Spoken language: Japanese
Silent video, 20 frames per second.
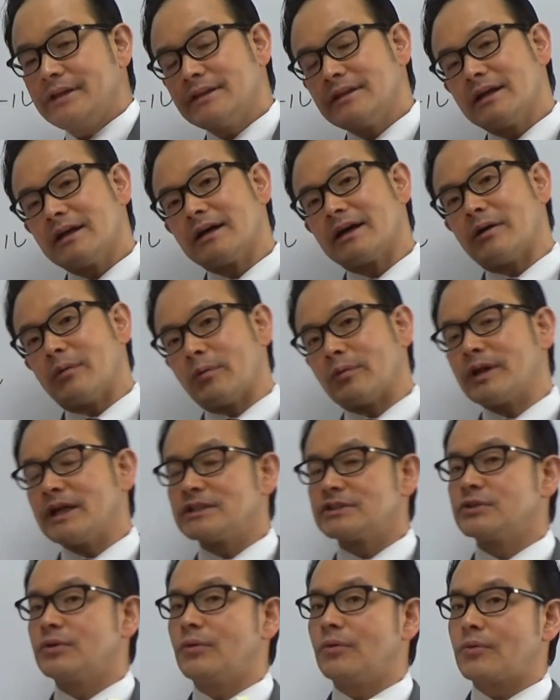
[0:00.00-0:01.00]
んなが同
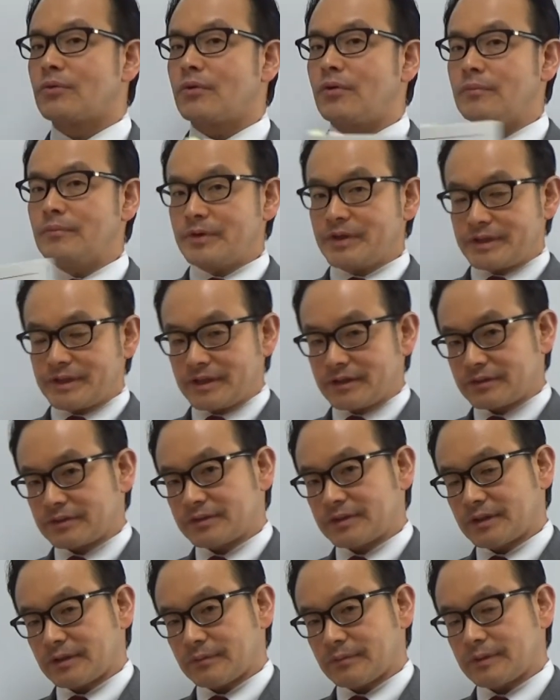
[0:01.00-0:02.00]
じ方向を向いている
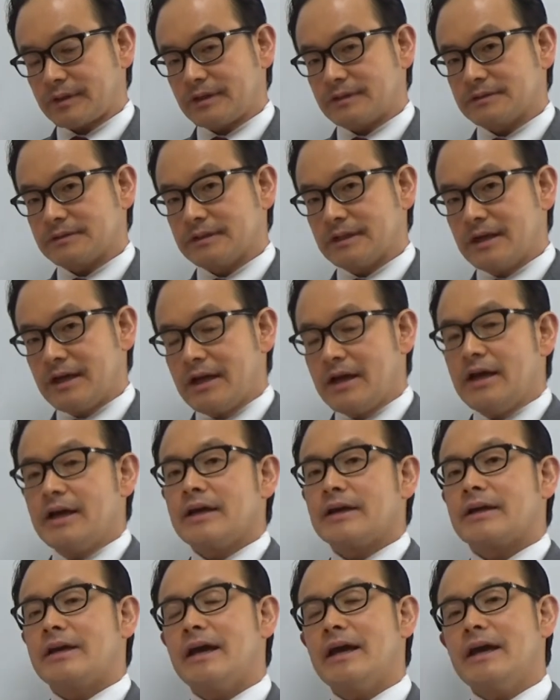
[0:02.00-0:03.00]
といったことなんです。
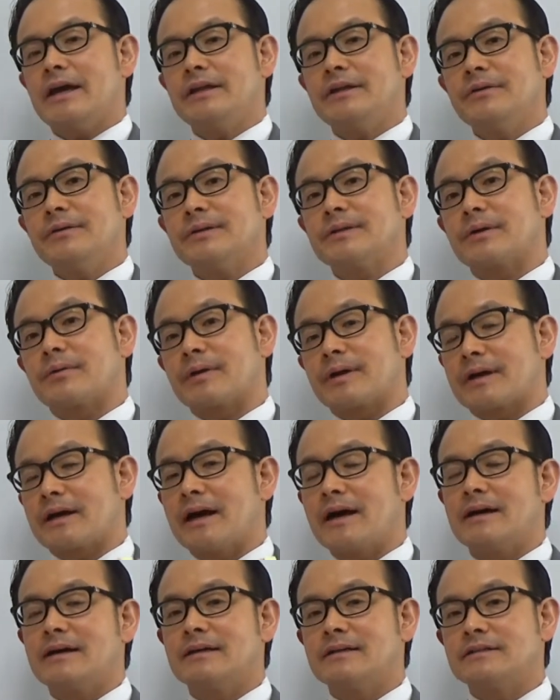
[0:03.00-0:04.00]
経営においてこれ
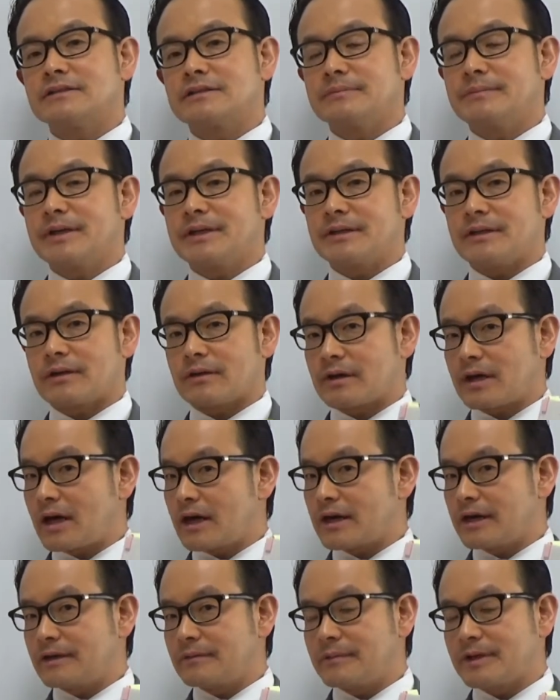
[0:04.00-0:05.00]
勘案すべきなの、考
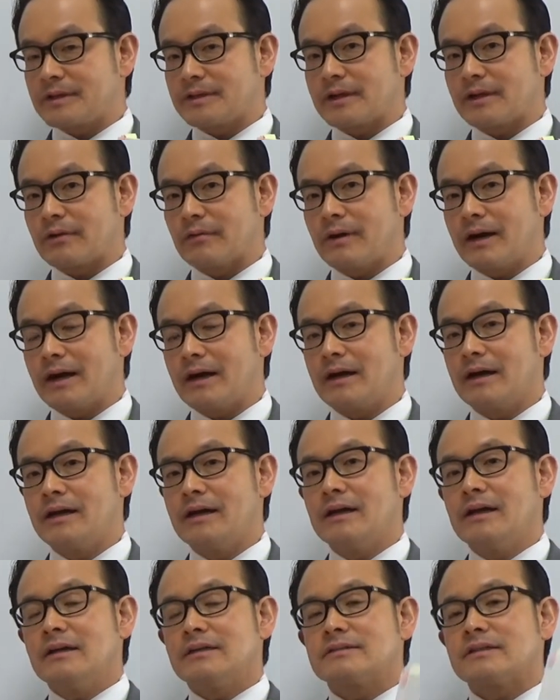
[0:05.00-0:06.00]
えるべきなのは、
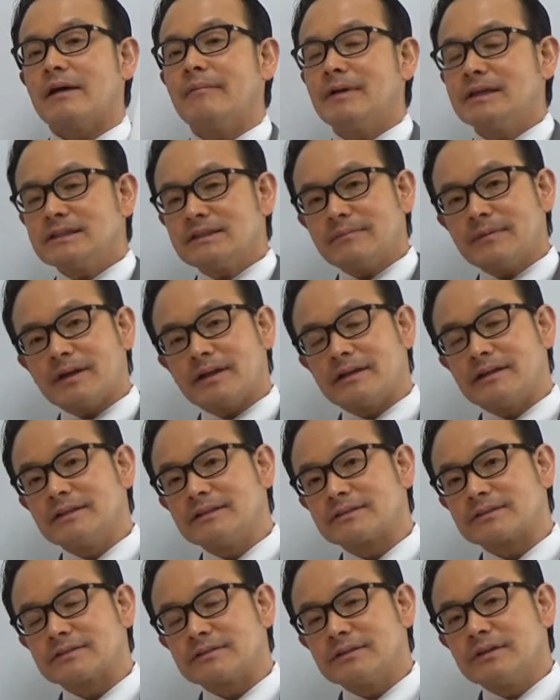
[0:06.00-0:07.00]
さまざまな
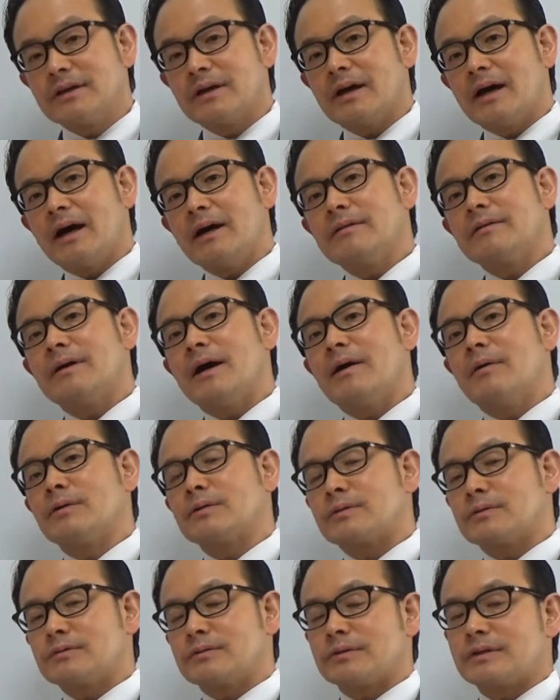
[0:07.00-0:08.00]
リスク、ある案
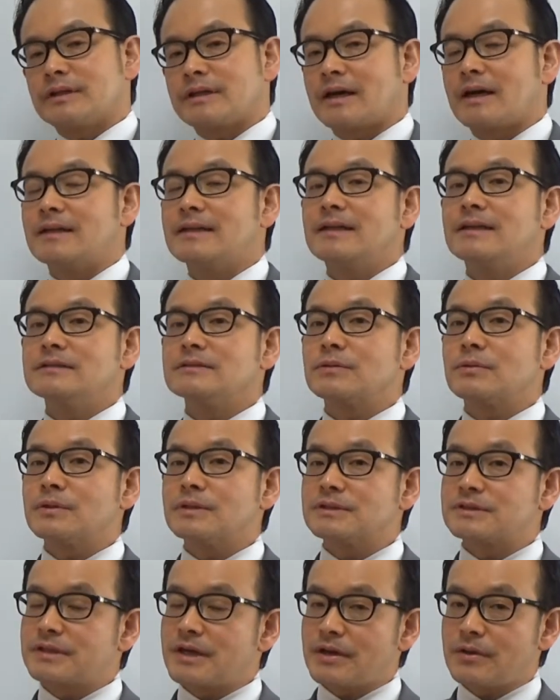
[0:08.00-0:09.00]
を取るときに必ずこ
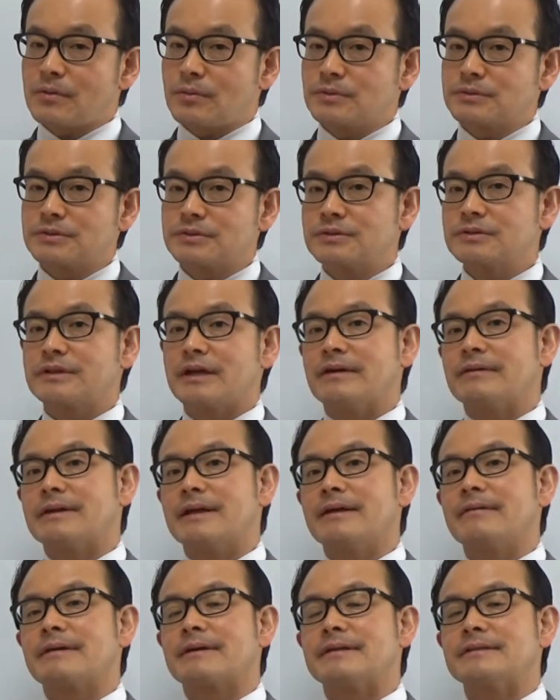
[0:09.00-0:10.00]
れ成功するって案は
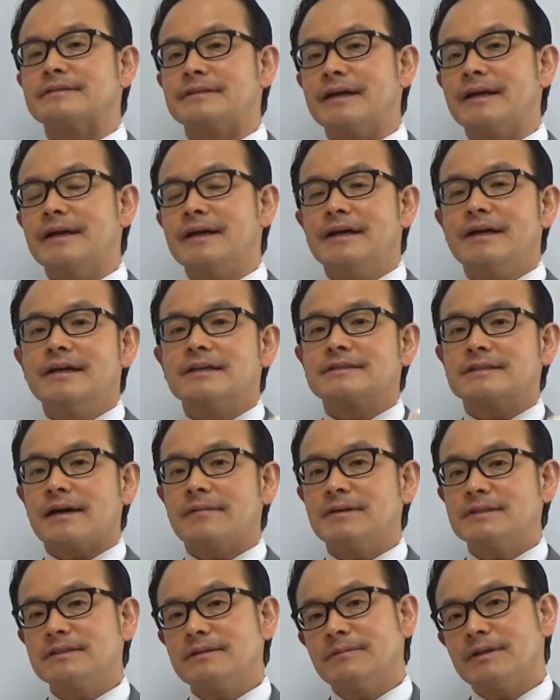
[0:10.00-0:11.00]
ないわけですね。
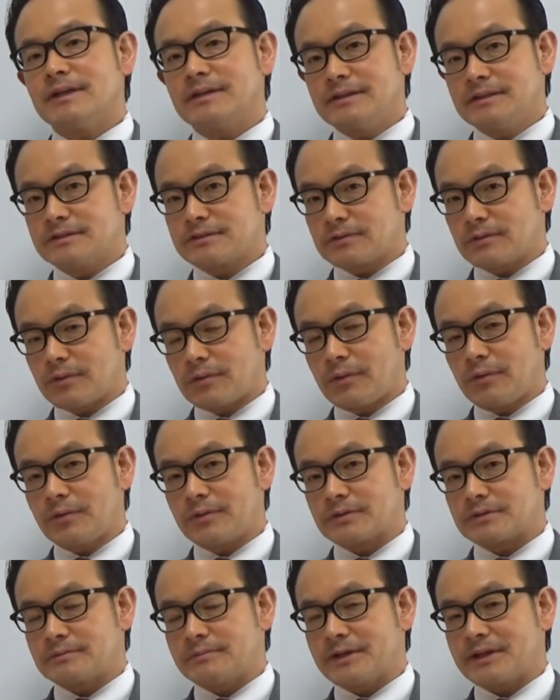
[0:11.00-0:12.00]
さまざまなリスクを考
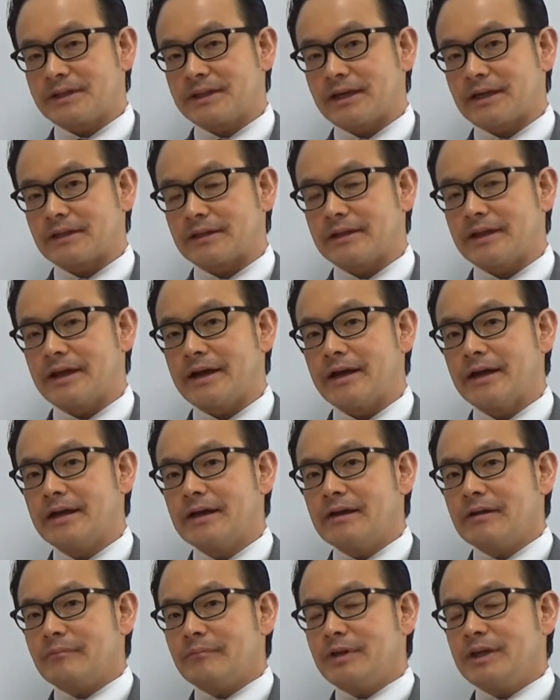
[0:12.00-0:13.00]
慮すべきであって、
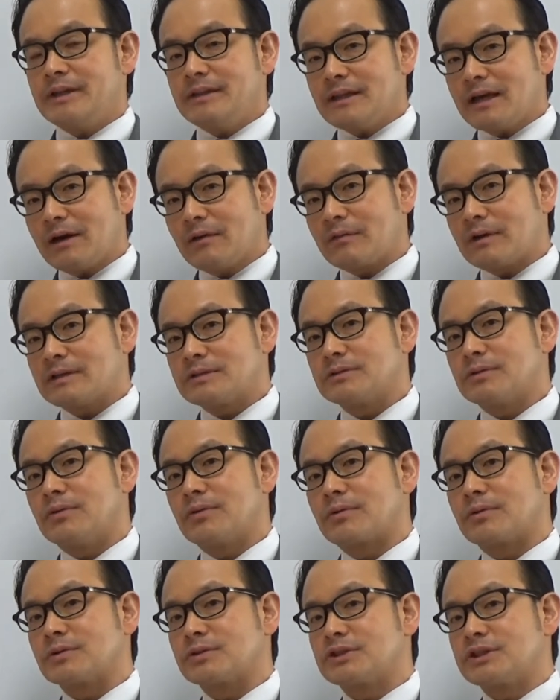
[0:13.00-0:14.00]
みんなが同じ
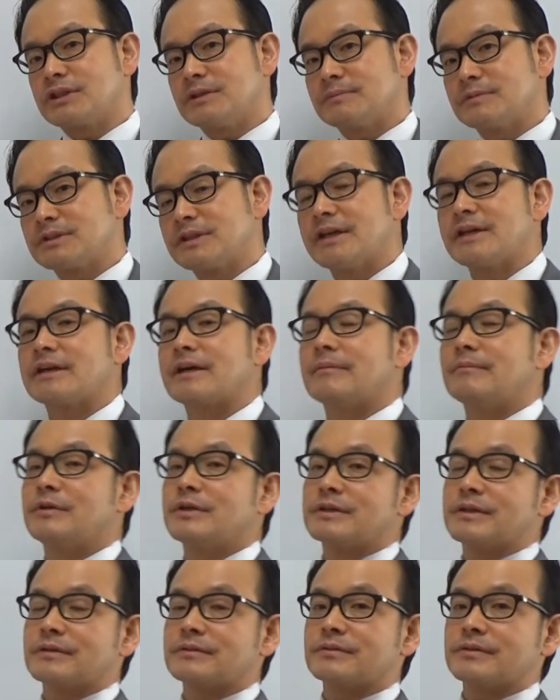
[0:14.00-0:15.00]
方向をチーム全員が
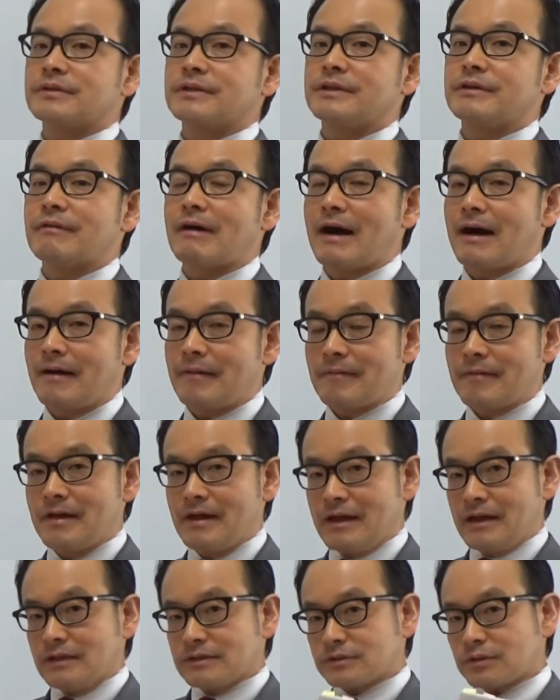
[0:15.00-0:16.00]
向いているときには
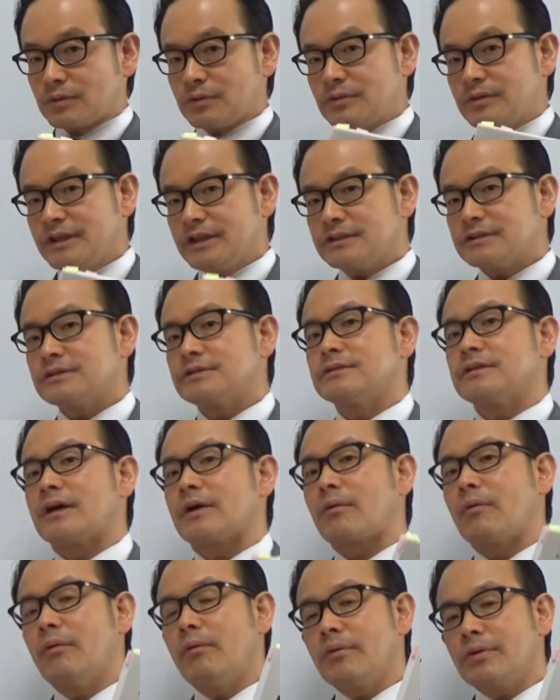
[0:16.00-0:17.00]
そのリスク
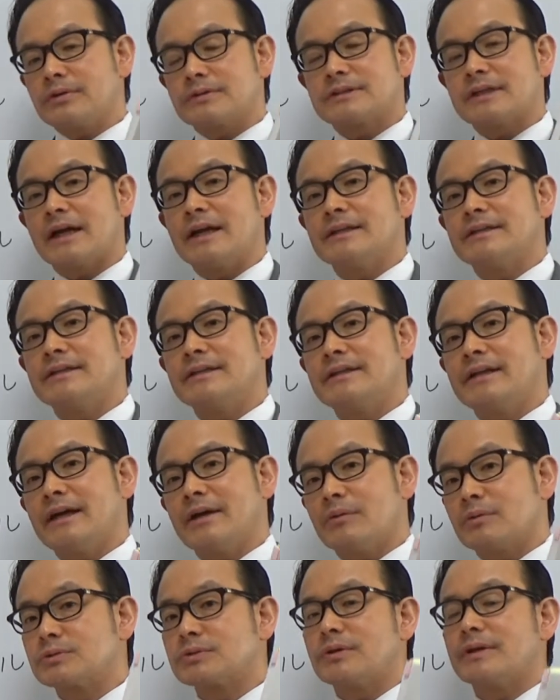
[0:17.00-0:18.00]
が考慮されていな
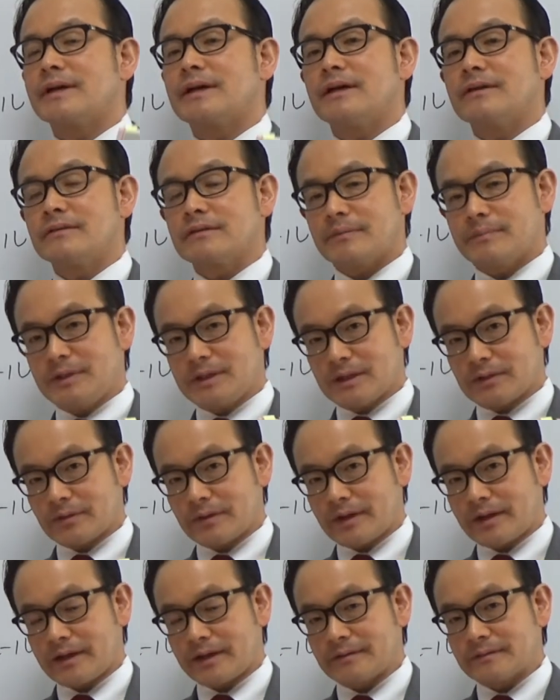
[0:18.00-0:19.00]
い恐れがあるって
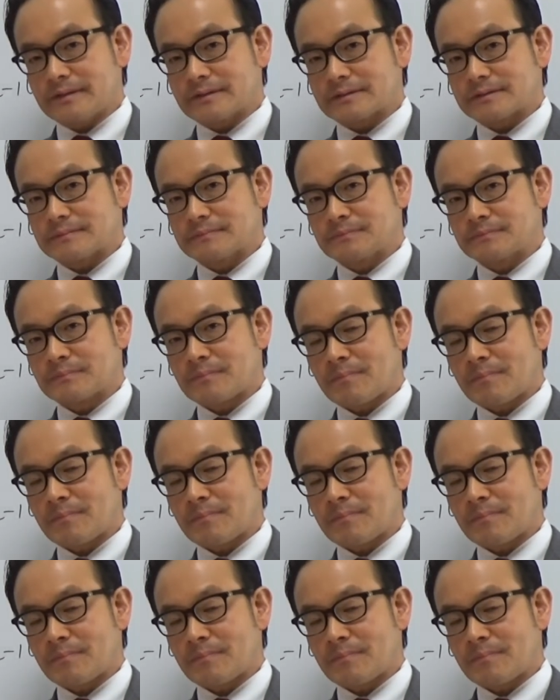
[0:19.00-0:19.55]
ピーター・ドラッカー言うんです。